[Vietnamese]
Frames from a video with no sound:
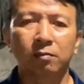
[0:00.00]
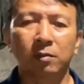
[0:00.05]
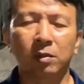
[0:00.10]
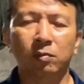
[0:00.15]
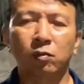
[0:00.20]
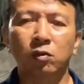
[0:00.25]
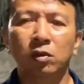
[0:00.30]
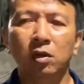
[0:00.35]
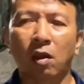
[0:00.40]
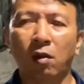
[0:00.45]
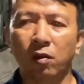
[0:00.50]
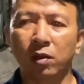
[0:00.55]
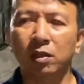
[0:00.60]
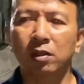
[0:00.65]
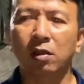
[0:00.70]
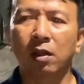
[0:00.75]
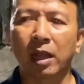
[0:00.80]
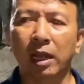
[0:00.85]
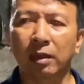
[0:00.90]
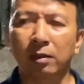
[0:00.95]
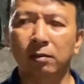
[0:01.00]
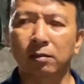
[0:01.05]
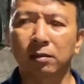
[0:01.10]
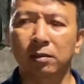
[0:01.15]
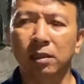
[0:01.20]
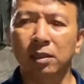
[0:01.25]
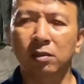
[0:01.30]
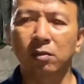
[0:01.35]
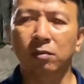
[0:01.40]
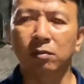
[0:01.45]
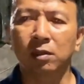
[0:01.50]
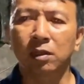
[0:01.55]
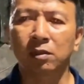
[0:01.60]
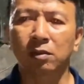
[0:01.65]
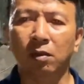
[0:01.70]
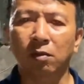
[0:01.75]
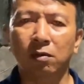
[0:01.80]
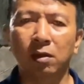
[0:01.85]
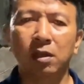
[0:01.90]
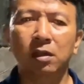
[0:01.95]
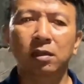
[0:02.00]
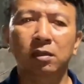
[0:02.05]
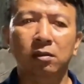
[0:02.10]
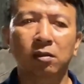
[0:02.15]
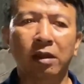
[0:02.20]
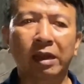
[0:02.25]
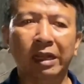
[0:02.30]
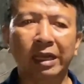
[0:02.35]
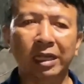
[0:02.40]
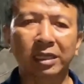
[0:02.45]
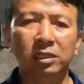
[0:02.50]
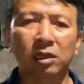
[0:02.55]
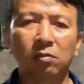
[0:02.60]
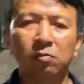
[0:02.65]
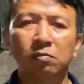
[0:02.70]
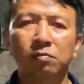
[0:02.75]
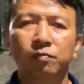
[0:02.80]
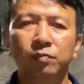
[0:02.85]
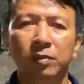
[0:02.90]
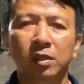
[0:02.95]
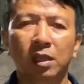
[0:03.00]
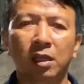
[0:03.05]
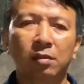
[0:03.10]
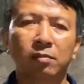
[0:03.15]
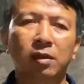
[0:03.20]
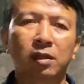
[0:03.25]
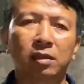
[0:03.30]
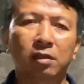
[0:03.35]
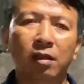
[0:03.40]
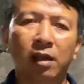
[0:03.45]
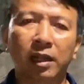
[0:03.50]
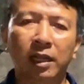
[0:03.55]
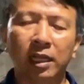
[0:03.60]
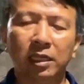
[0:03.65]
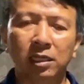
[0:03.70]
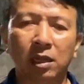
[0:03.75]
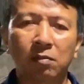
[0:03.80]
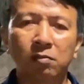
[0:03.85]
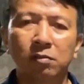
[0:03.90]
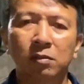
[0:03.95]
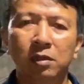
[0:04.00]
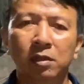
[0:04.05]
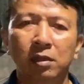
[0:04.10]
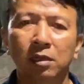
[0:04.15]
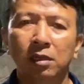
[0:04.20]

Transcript: Mình muốn đổi cho ăn, thí dụ như chỗ đó cho ăn cá sống thì mình cho ăn cá sống,